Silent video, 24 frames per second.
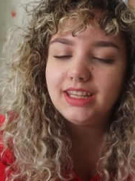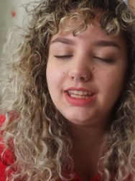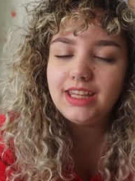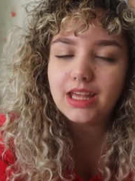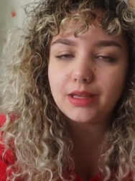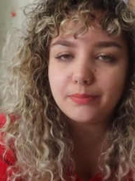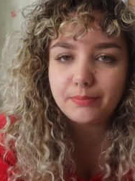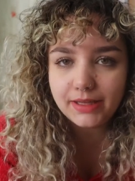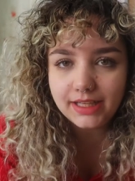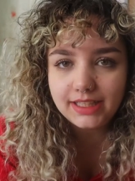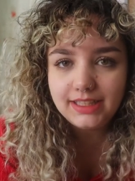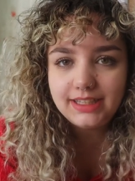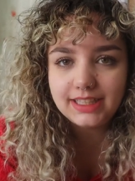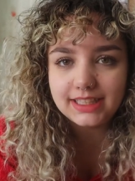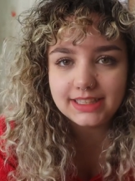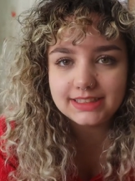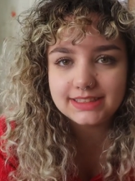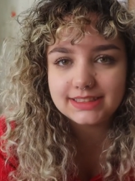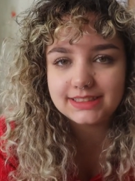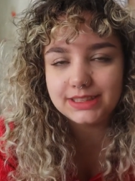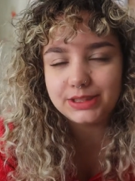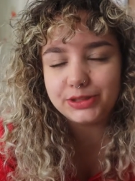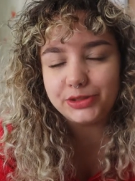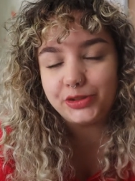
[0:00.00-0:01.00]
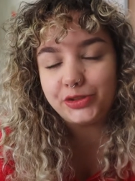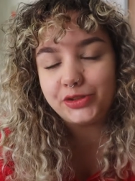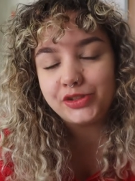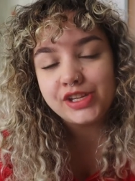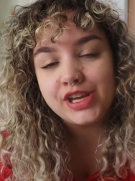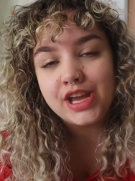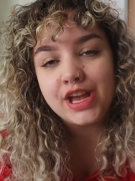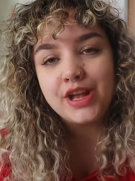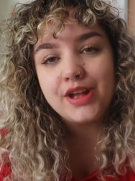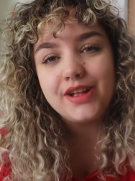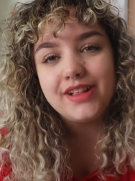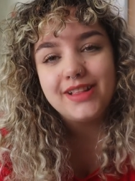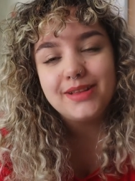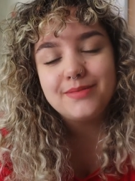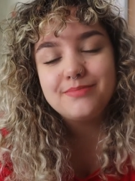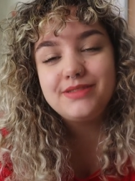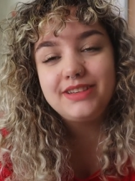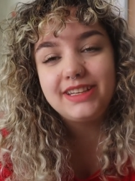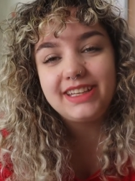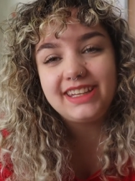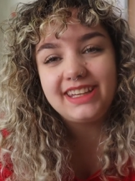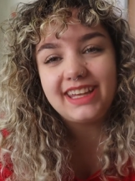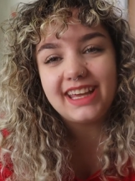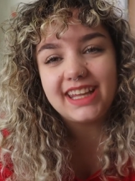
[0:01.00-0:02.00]
E é bem interessante
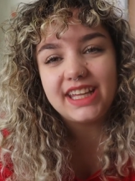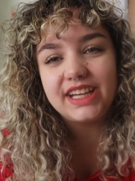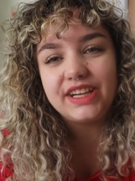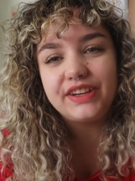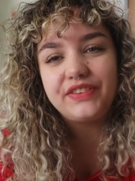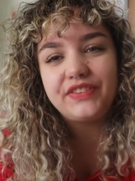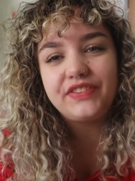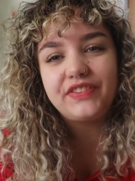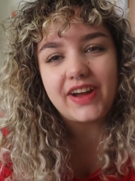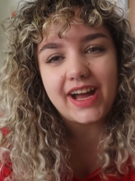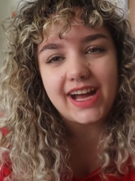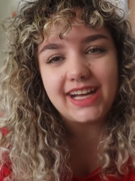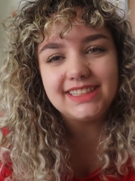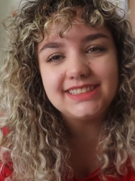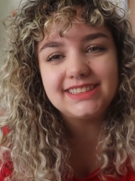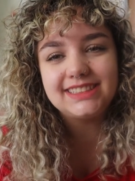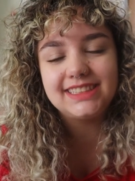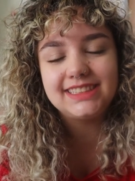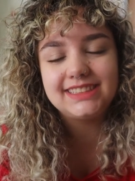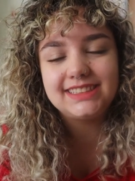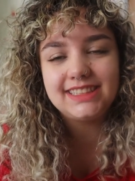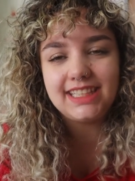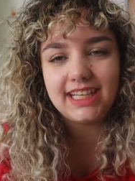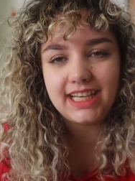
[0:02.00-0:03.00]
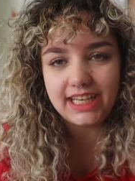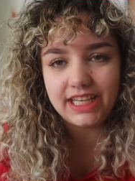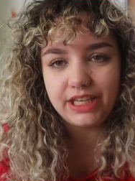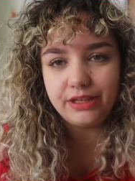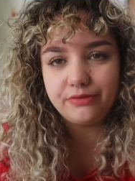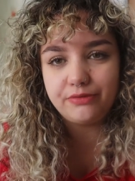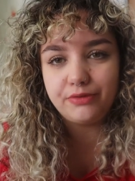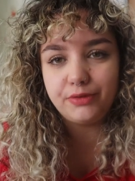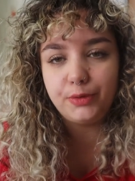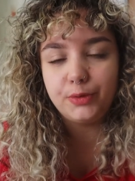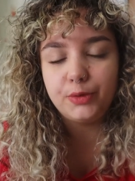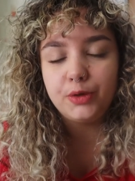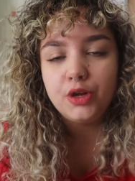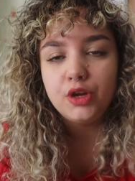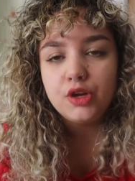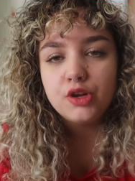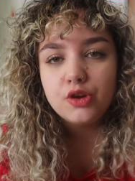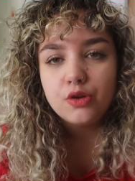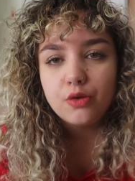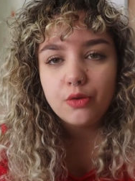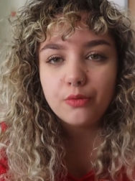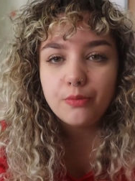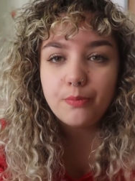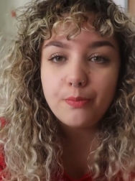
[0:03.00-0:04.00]
porque ela faz desse livro
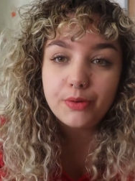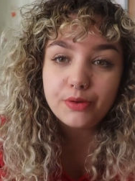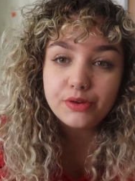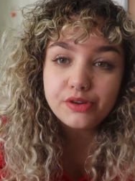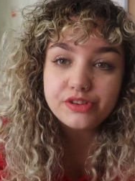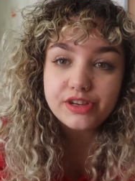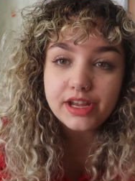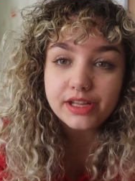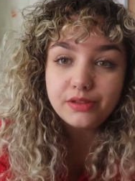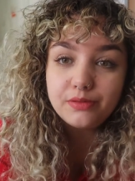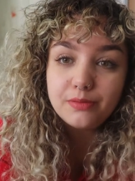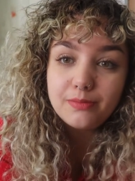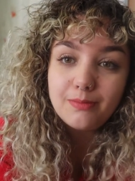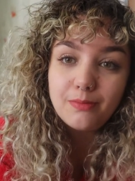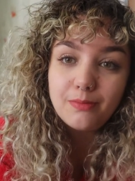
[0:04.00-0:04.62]
um projeto